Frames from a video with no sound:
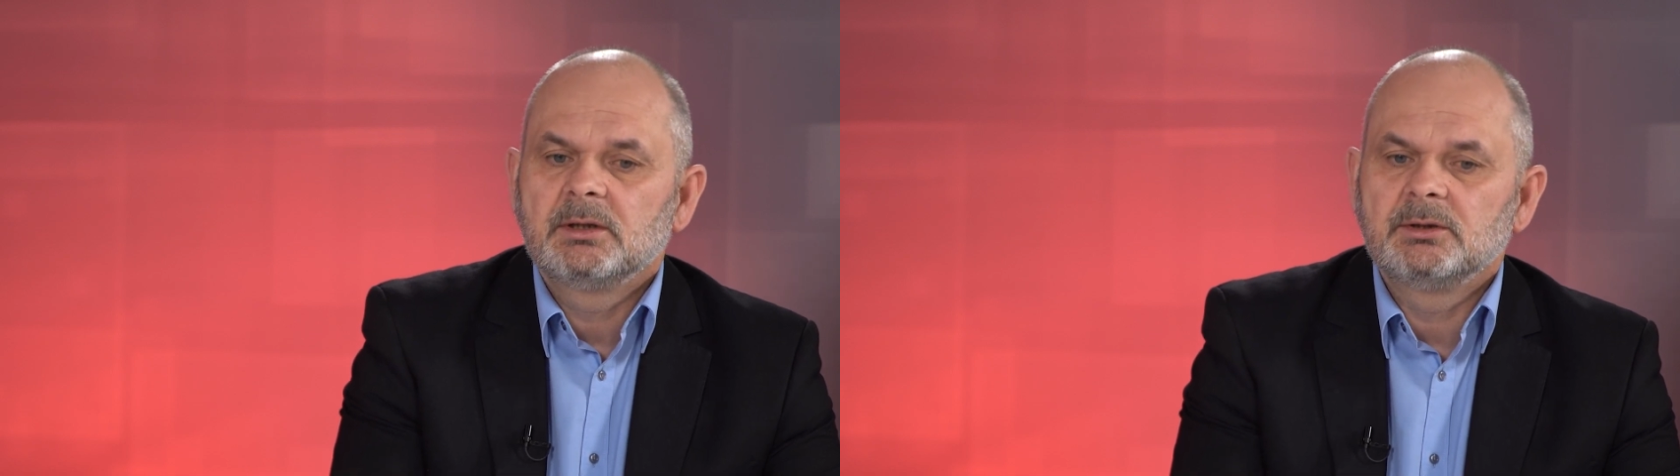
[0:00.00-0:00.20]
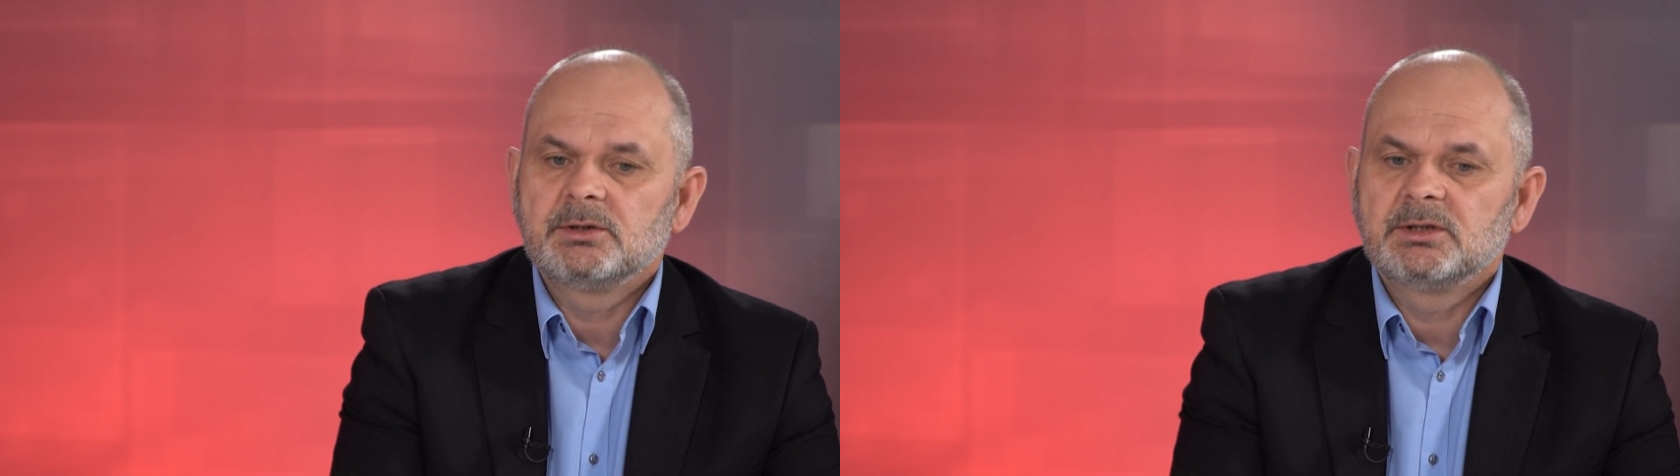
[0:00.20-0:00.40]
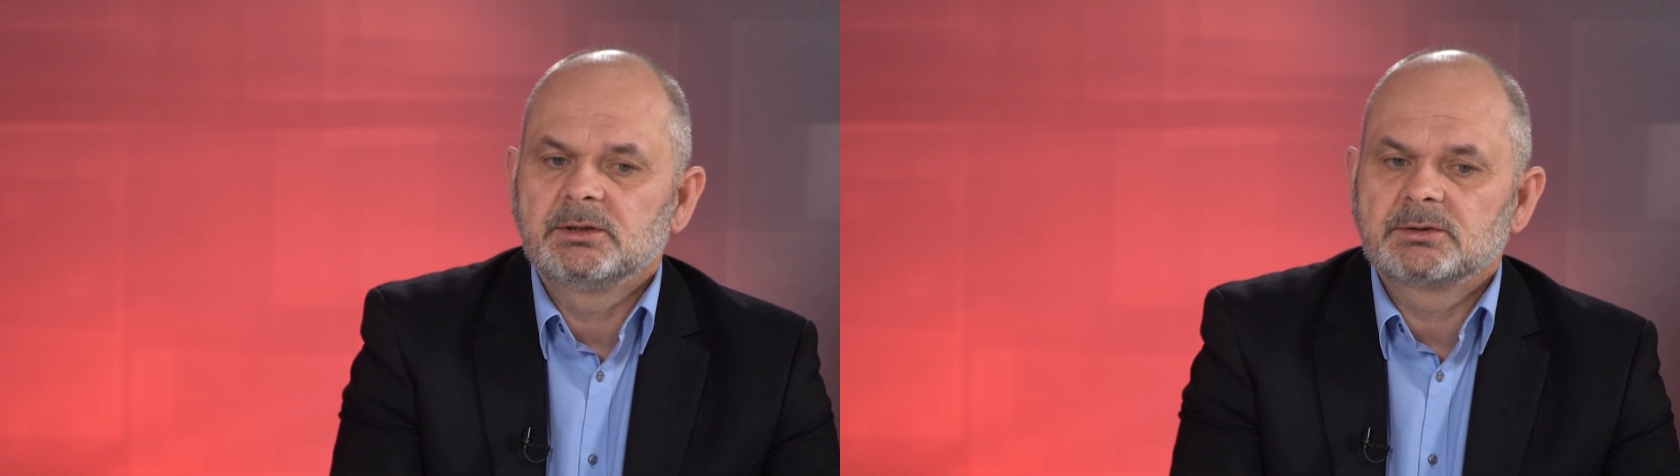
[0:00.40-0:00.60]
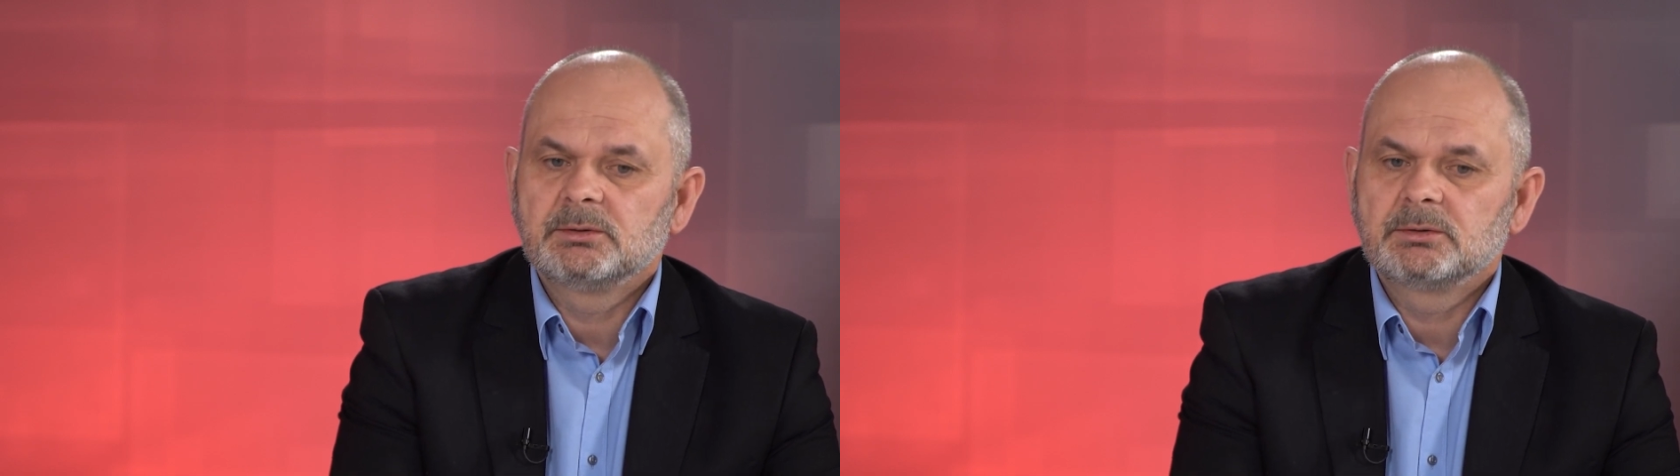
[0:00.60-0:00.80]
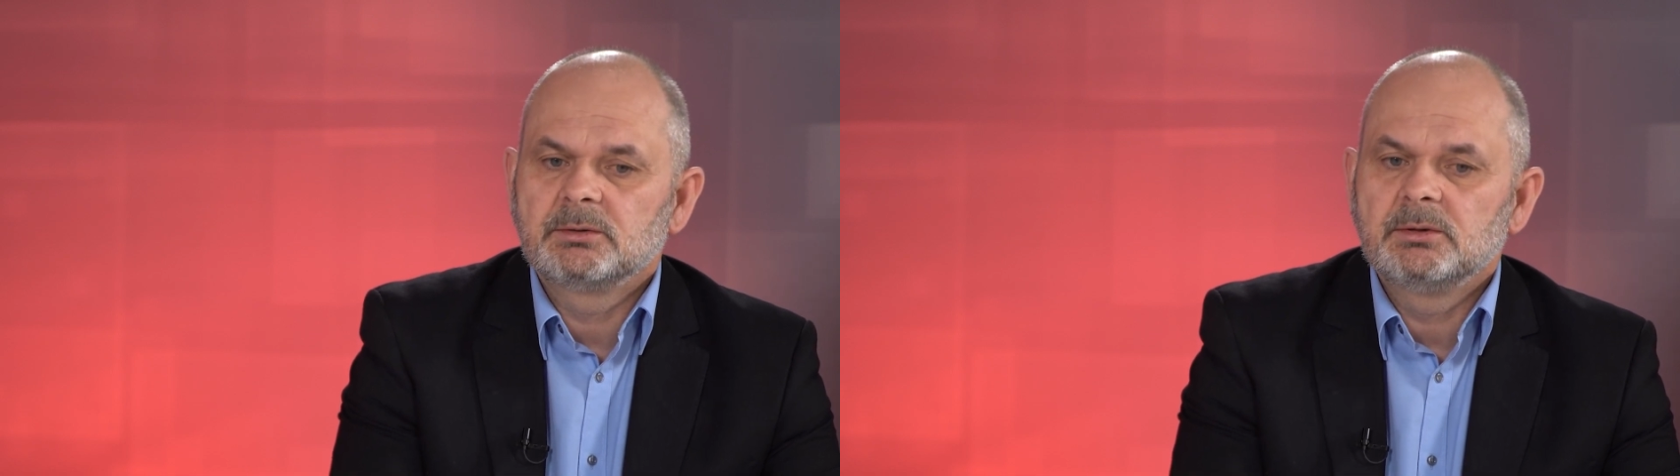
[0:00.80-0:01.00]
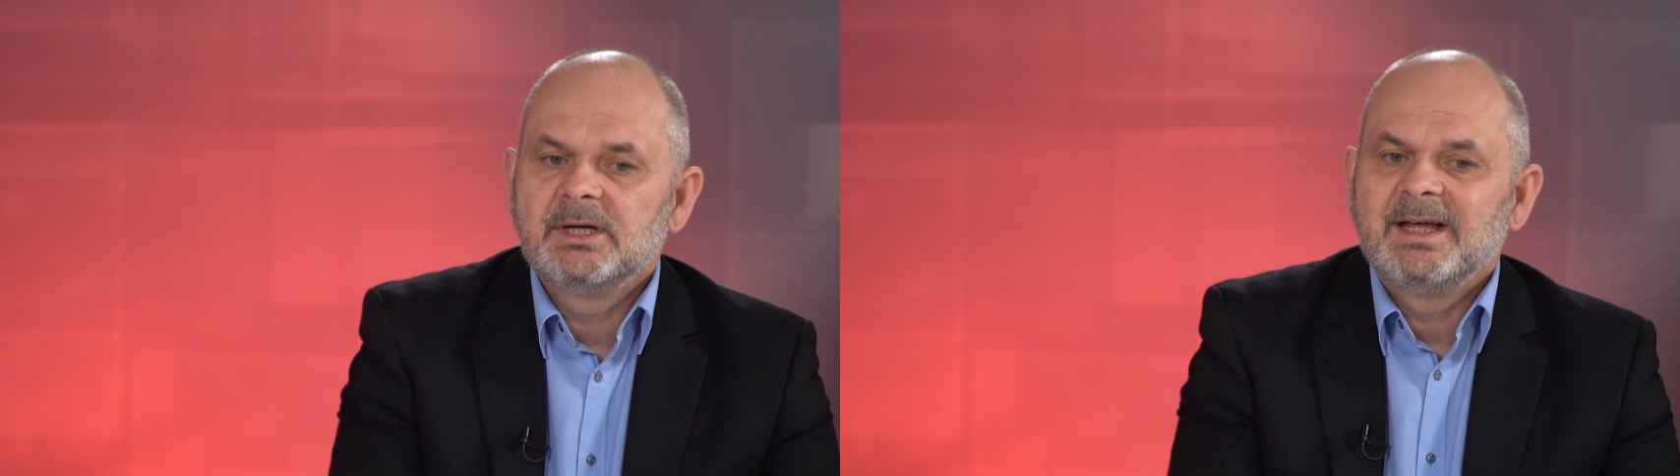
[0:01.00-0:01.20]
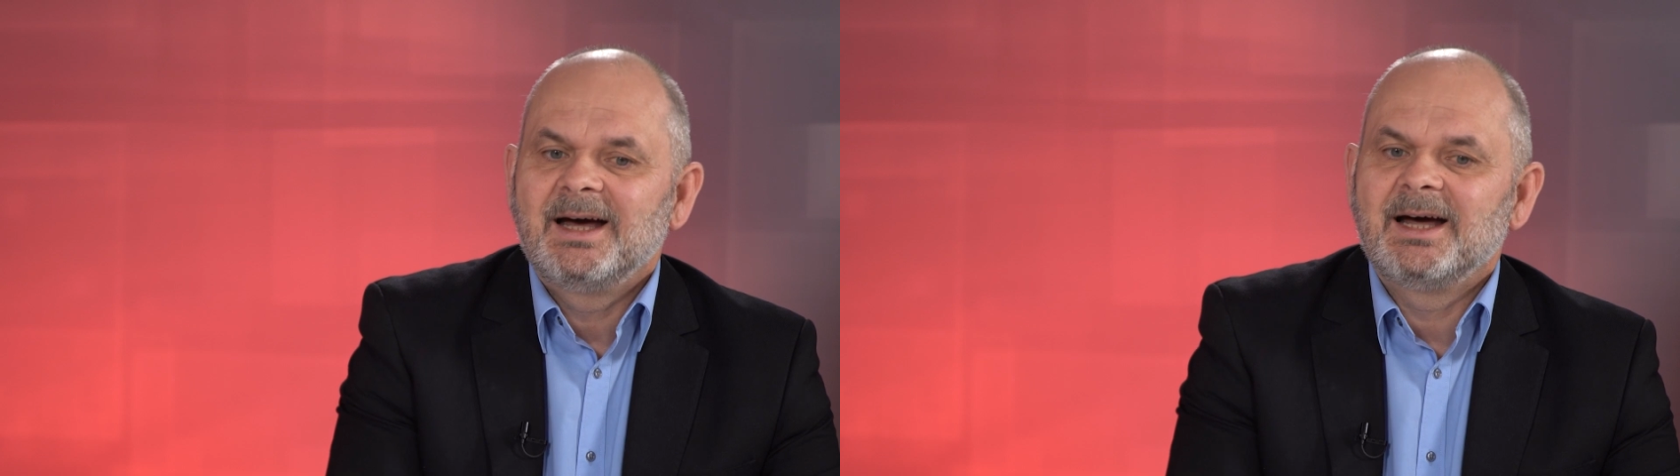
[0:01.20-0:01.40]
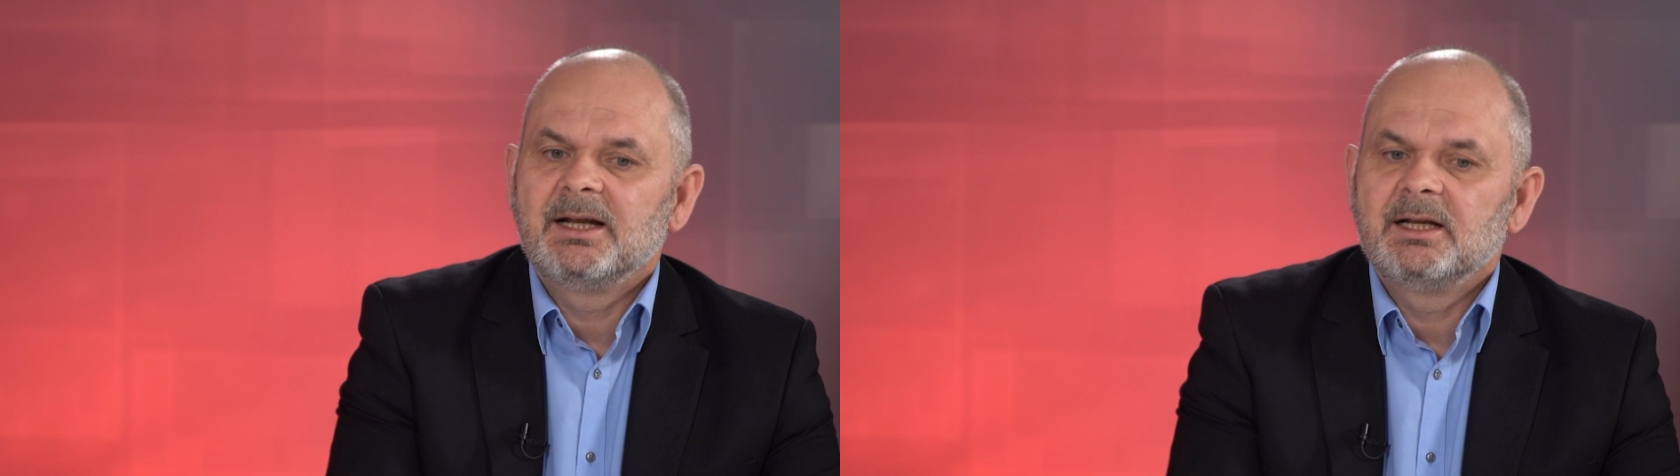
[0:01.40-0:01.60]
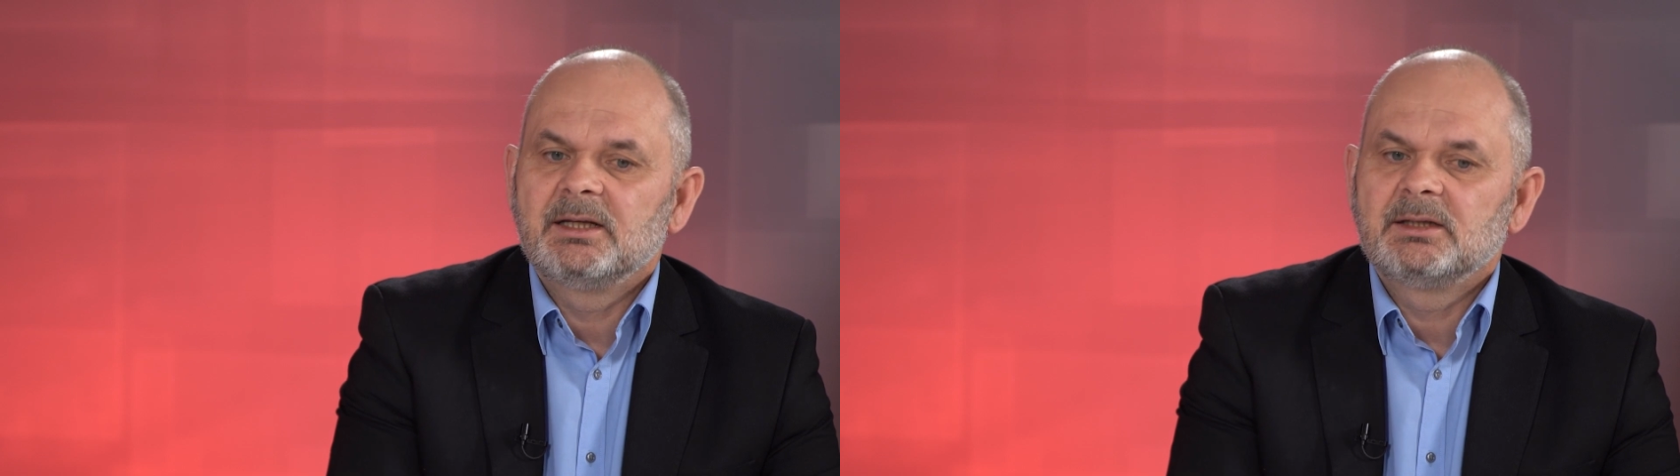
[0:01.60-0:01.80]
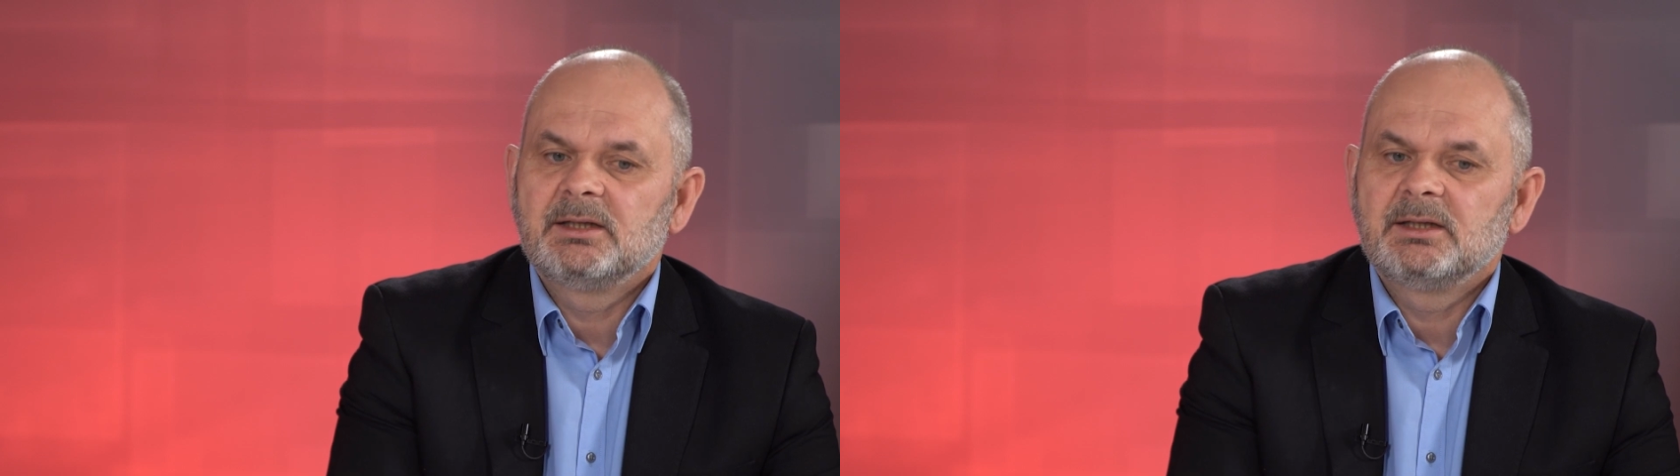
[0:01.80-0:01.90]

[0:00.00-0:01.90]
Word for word: dojdzie do skutku, ale